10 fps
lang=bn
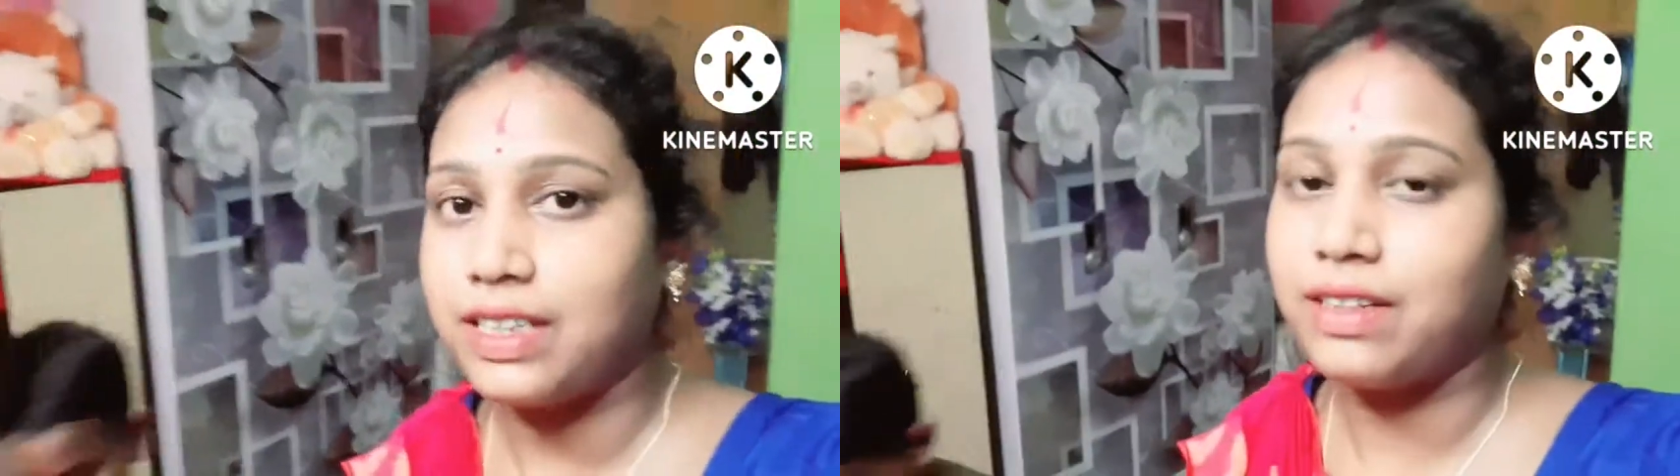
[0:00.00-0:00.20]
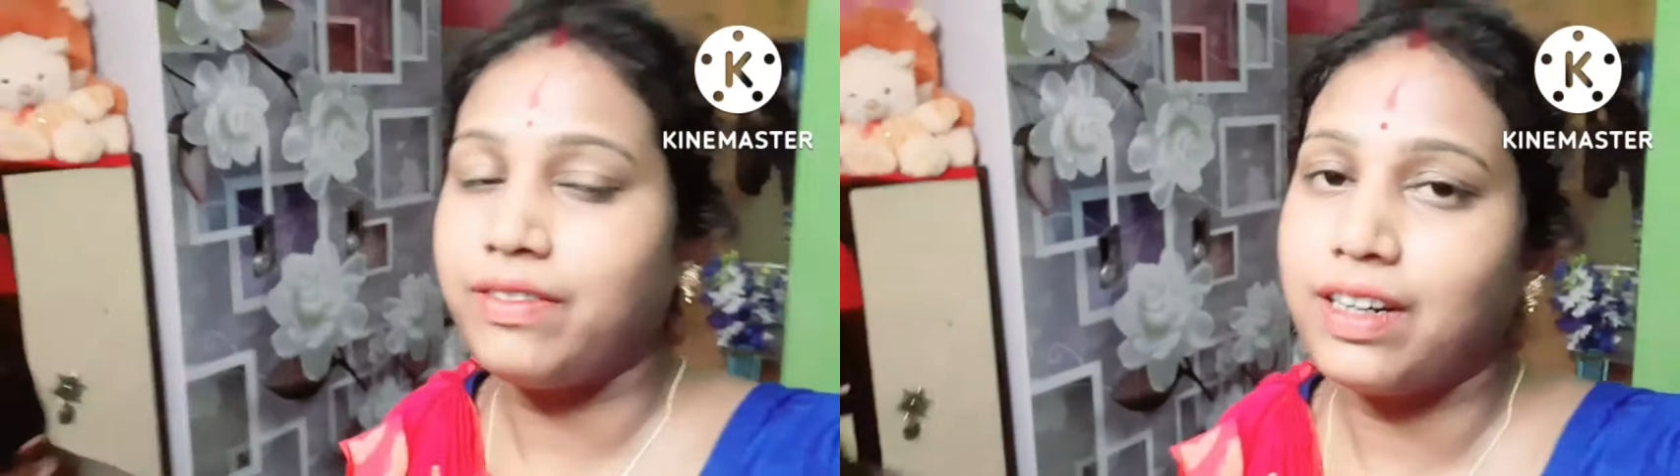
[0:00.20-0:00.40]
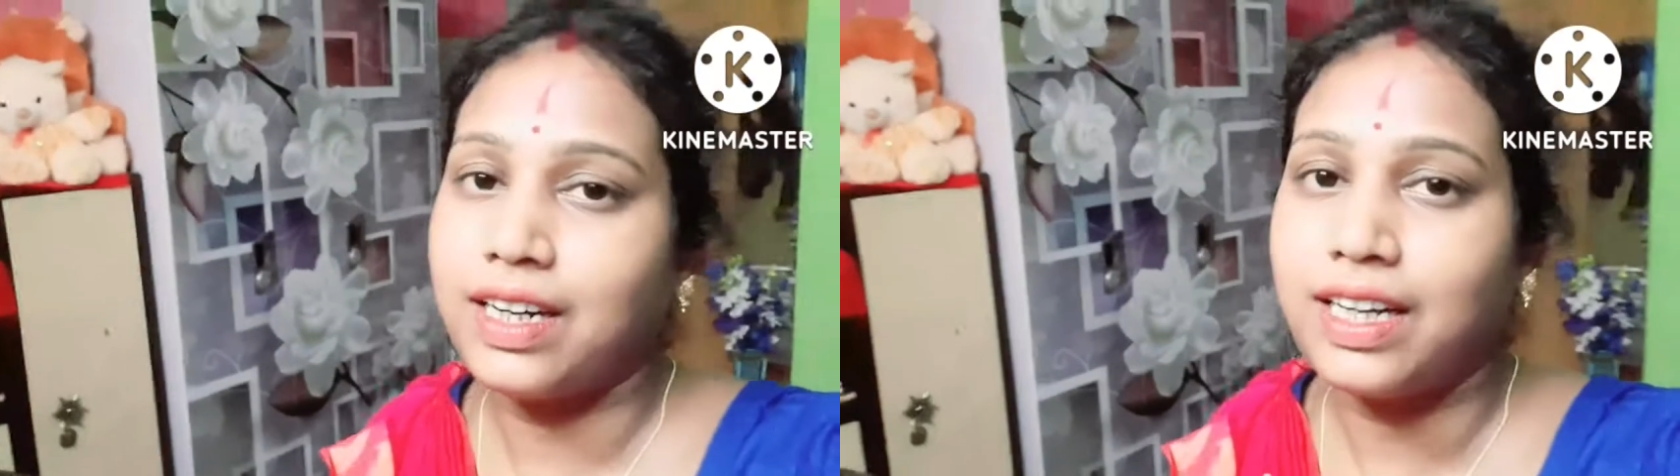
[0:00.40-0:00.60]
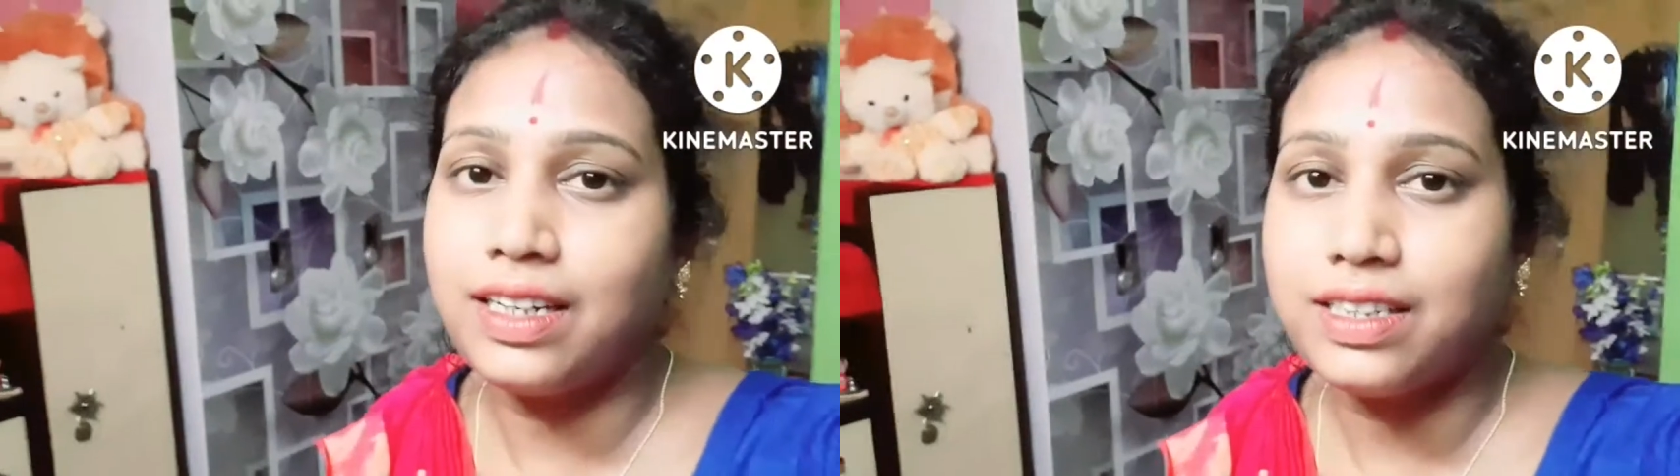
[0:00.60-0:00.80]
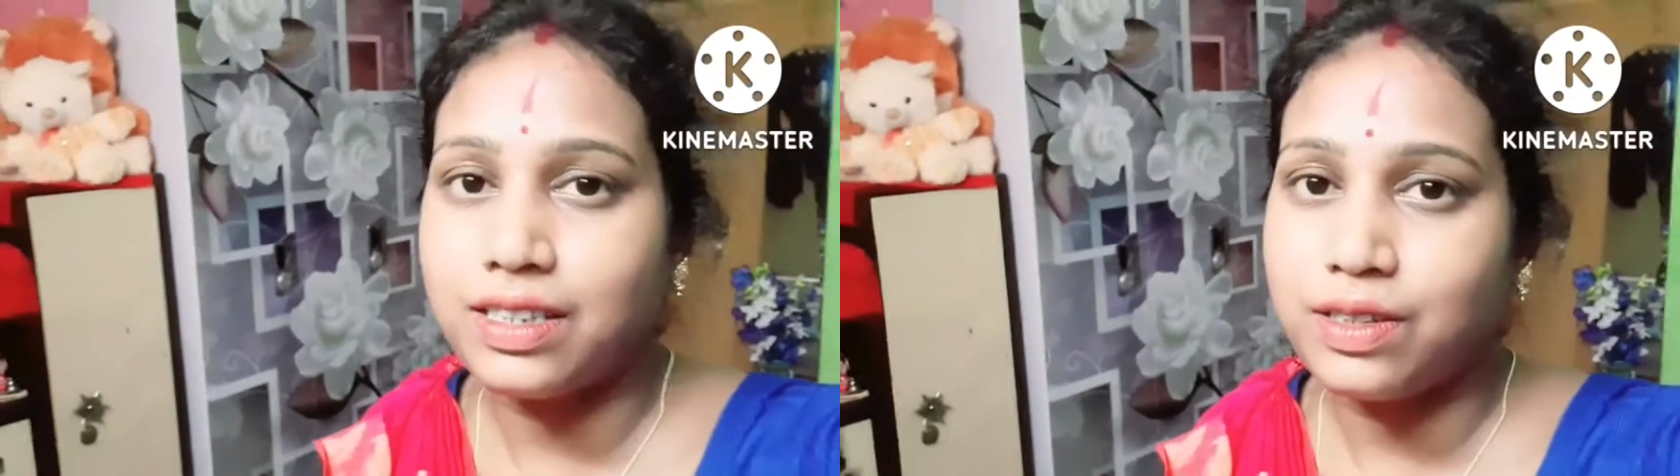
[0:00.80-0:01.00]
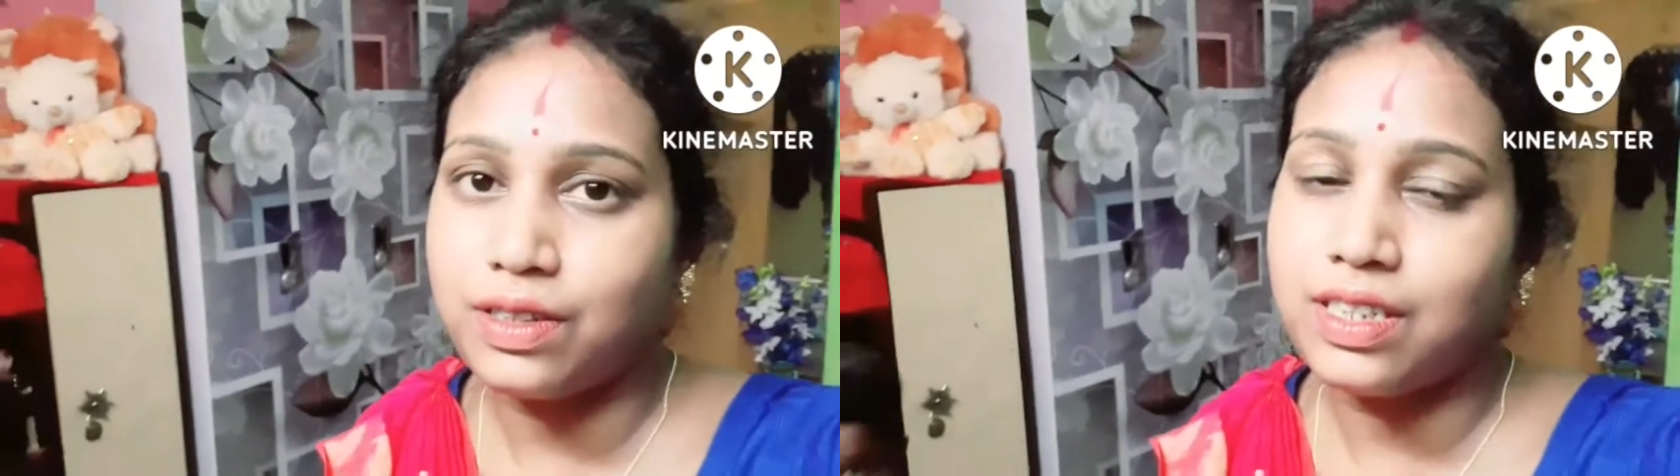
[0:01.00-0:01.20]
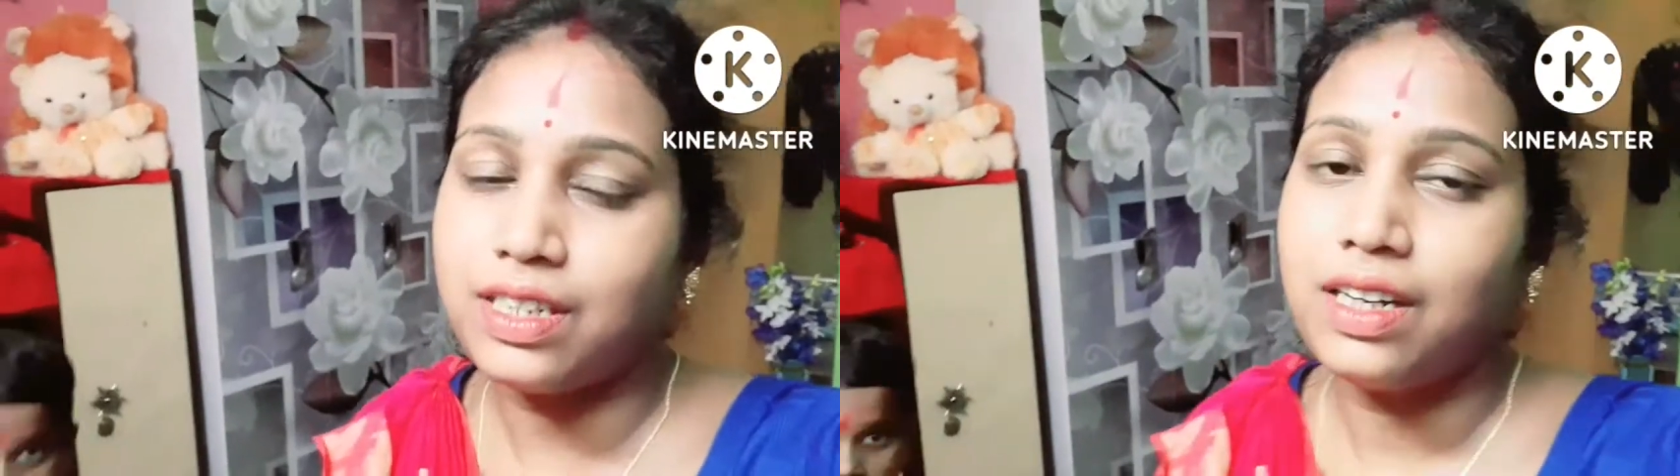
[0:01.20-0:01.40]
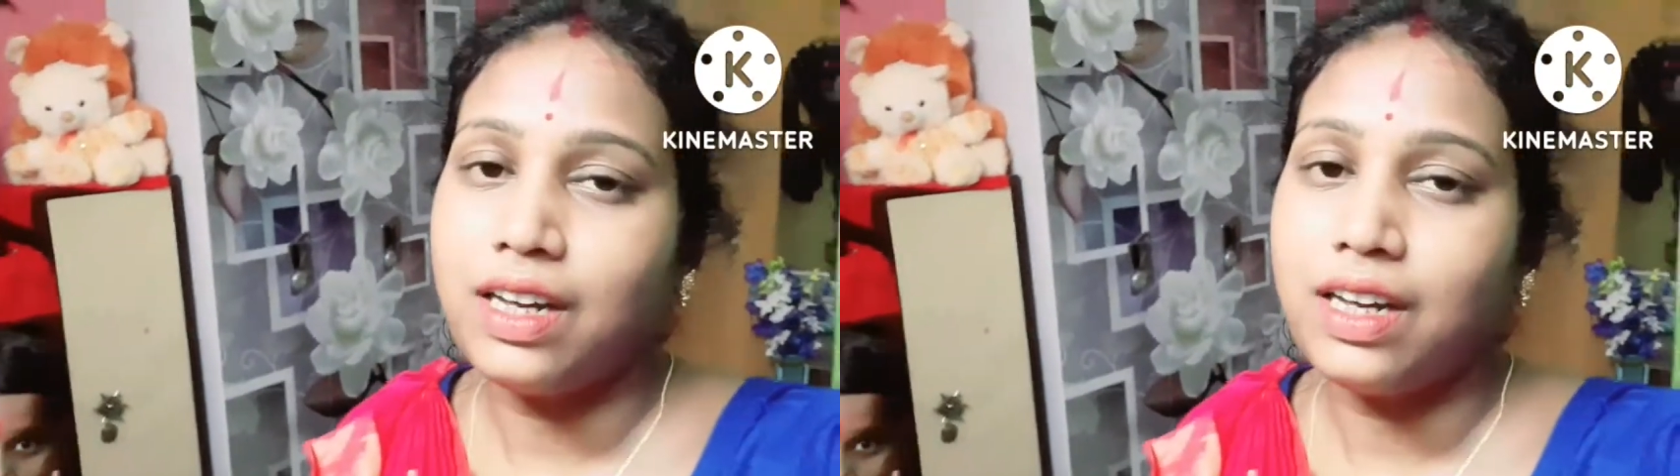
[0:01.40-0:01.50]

আজকের ব্লগটা এখানেই শেষ করছি